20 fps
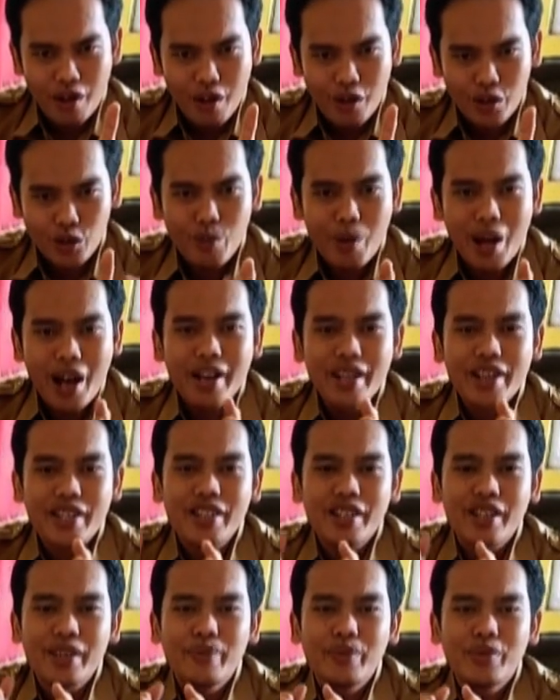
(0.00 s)
Rumah di
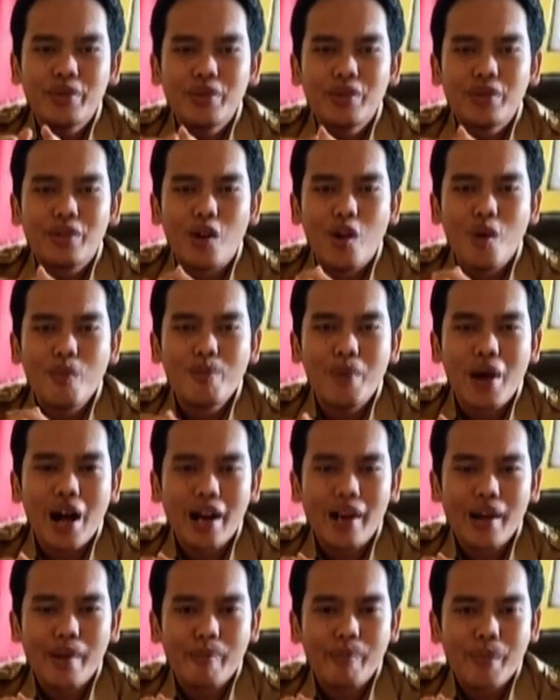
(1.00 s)
Seribu
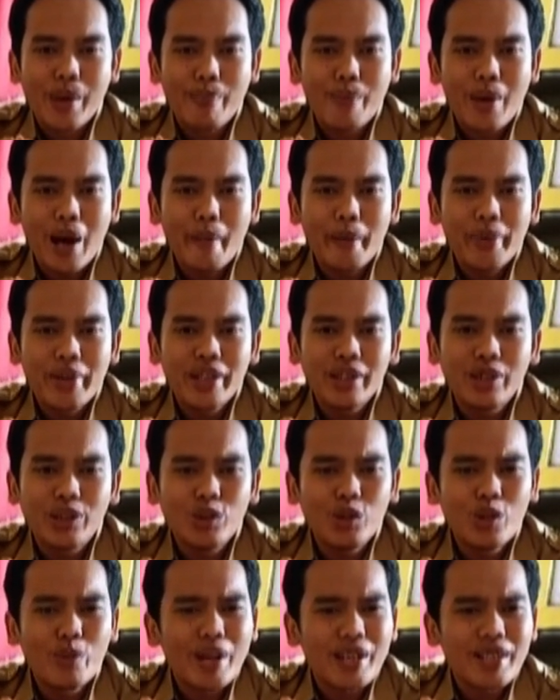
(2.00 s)
Ombak memang
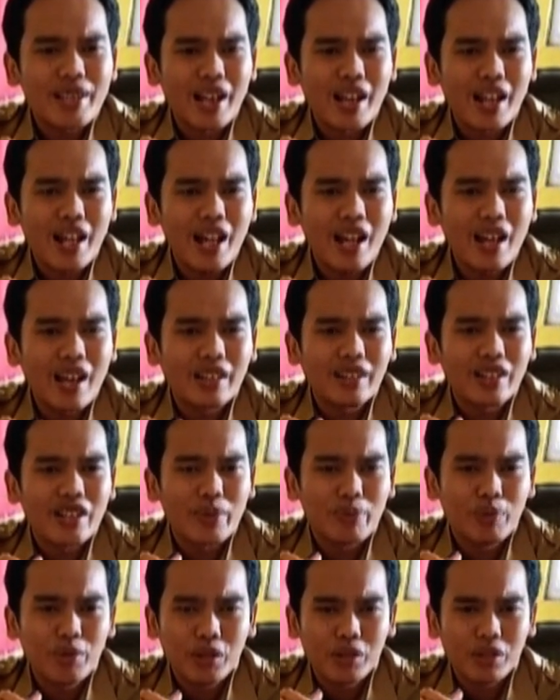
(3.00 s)
menyentuh masalah
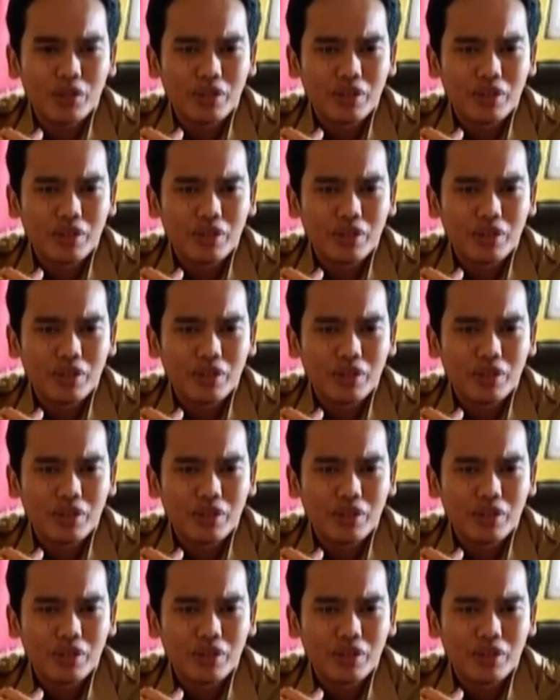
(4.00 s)
tersebut.